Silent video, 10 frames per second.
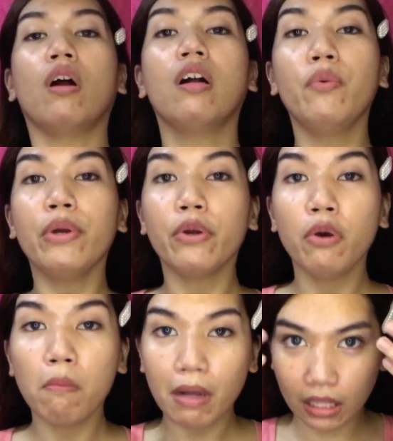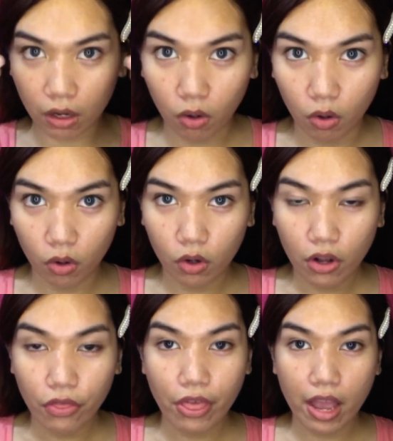gagawin ko yung mata ko,
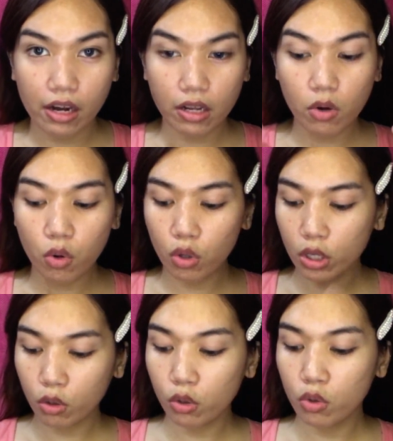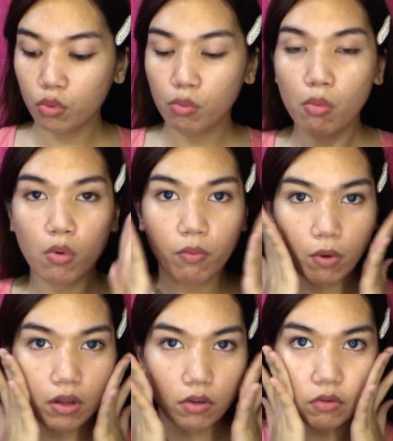then ihuhuli ko yung
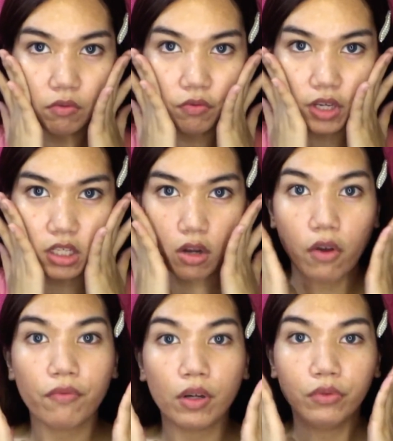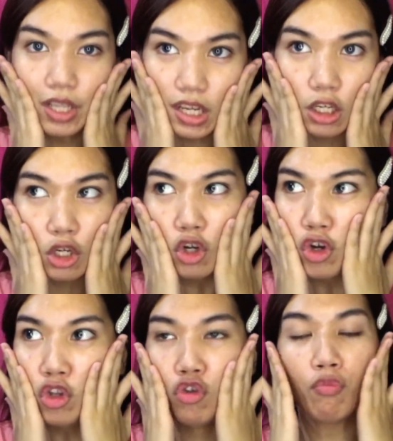yung face ko, yung
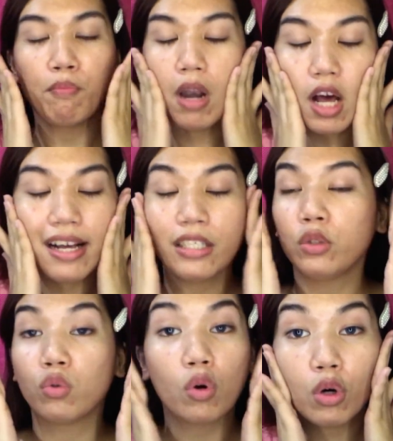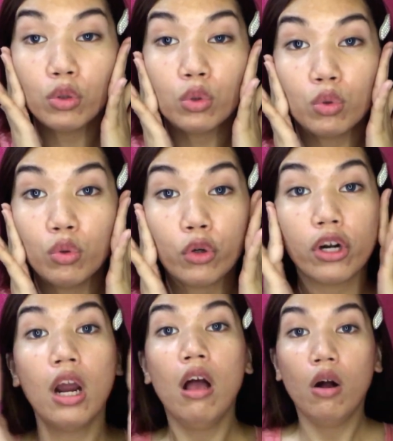foundation, yung blush, yung contour.
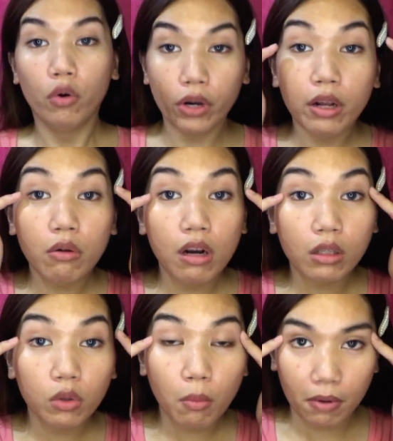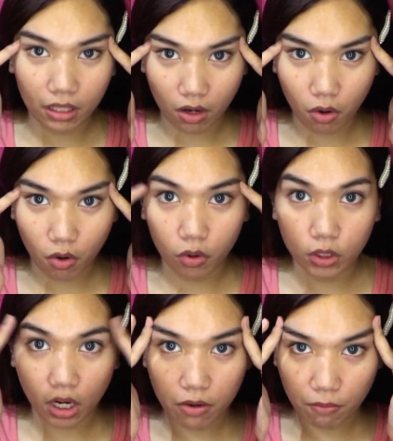Unahin ko lang tong mata ko,
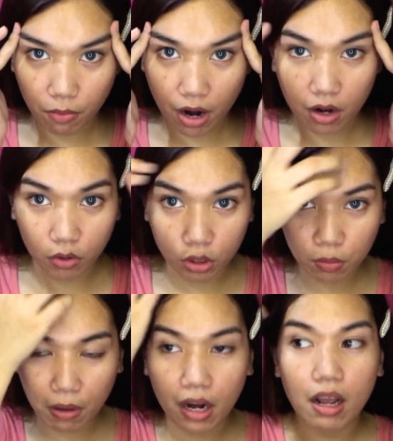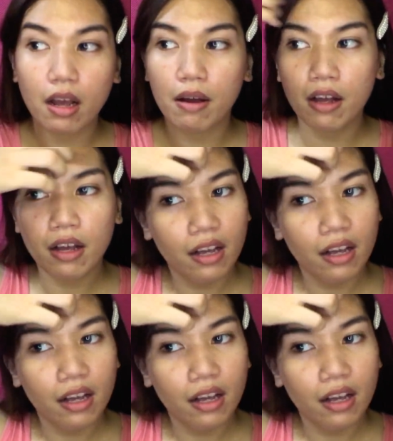tsaka yung brows, para,